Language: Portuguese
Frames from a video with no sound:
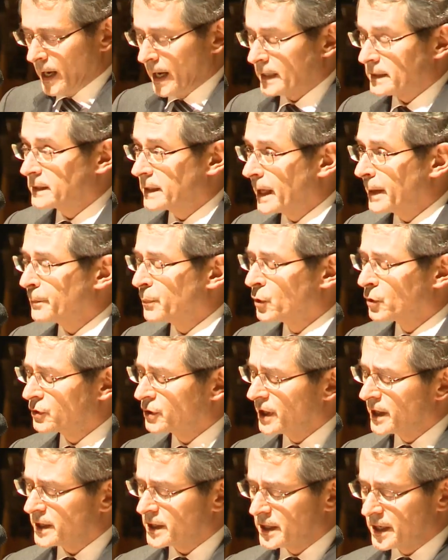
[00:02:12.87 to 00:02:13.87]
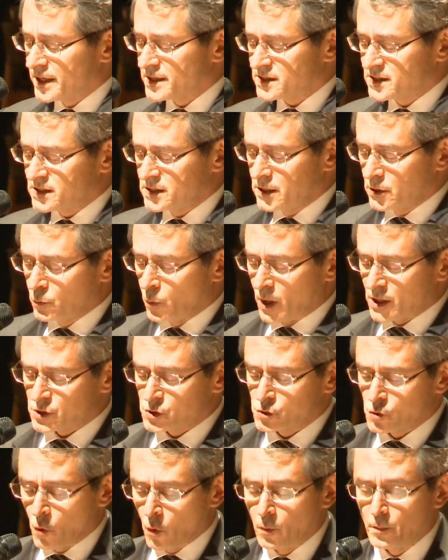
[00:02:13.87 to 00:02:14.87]
Até por ter crescido à
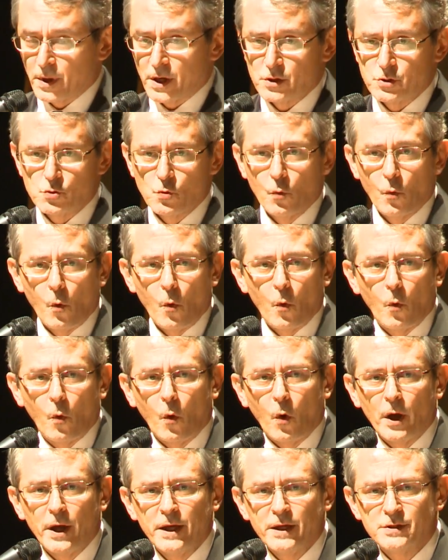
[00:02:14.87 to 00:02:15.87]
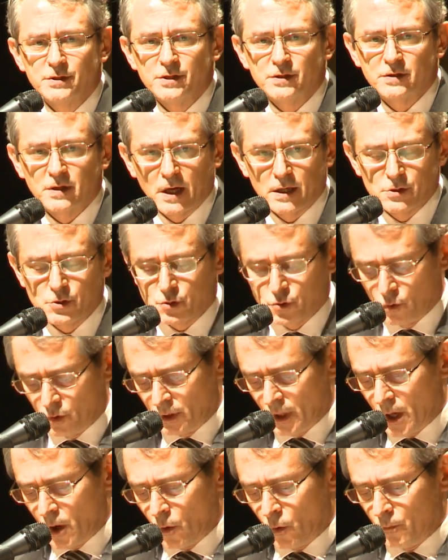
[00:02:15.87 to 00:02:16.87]
sombra de um concorrente
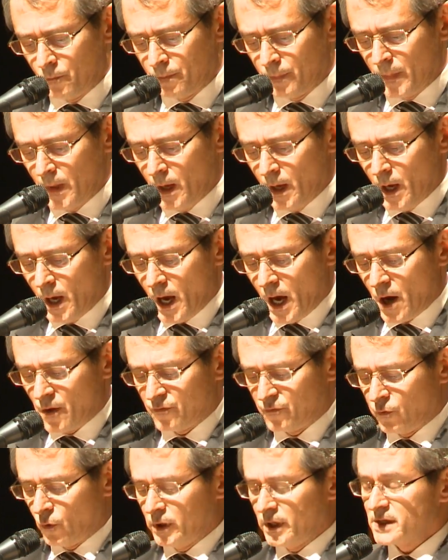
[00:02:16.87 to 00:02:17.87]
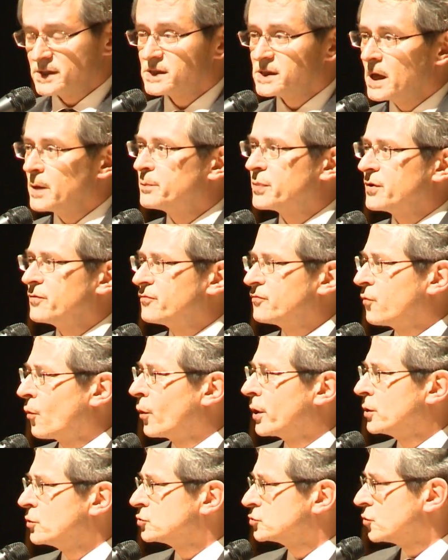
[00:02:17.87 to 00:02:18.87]
tradicional, a Folha sempre
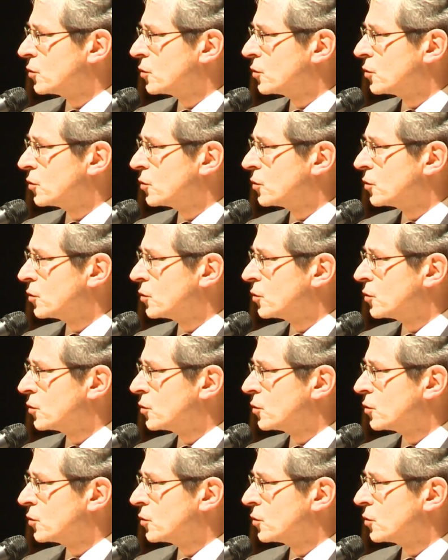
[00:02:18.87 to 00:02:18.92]
foi